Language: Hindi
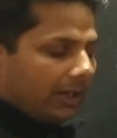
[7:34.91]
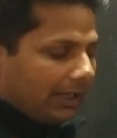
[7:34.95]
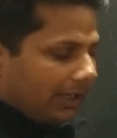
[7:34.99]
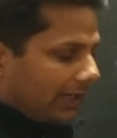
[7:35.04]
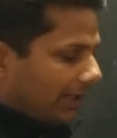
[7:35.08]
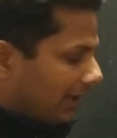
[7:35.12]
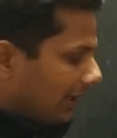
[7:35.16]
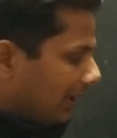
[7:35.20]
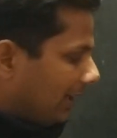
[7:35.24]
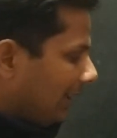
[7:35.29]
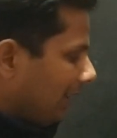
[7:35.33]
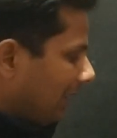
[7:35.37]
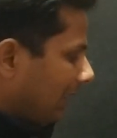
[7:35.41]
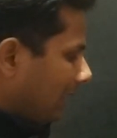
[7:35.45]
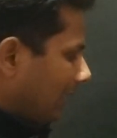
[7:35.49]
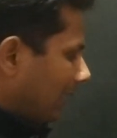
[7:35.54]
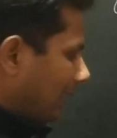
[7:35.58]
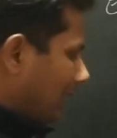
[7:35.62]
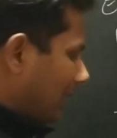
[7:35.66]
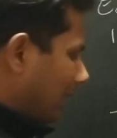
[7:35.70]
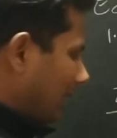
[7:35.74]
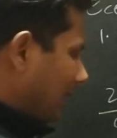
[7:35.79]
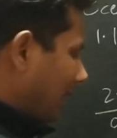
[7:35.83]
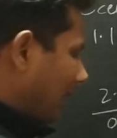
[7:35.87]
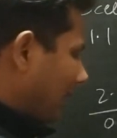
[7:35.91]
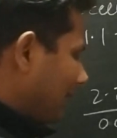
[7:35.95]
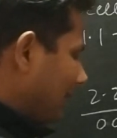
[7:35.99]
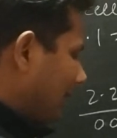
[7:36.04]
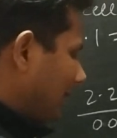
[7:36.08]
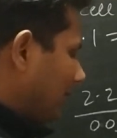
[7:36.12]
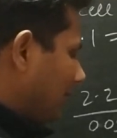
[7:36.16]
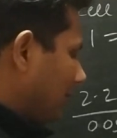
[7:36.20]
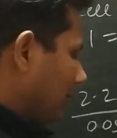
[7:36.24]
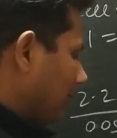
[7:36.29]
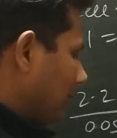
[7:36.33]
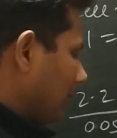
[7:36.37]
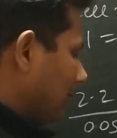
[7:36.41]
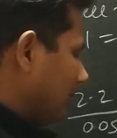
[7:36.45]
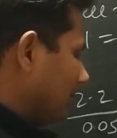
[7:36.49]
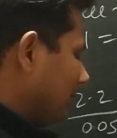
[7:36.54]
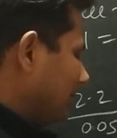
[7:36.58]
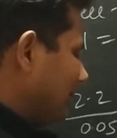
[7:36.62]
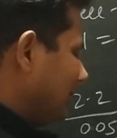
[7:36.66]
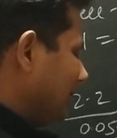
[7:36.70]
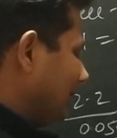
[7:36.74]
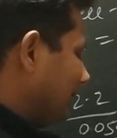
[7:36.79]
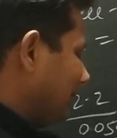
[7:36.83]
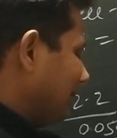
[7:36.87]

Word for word: ले लेंगे एंटी लॉग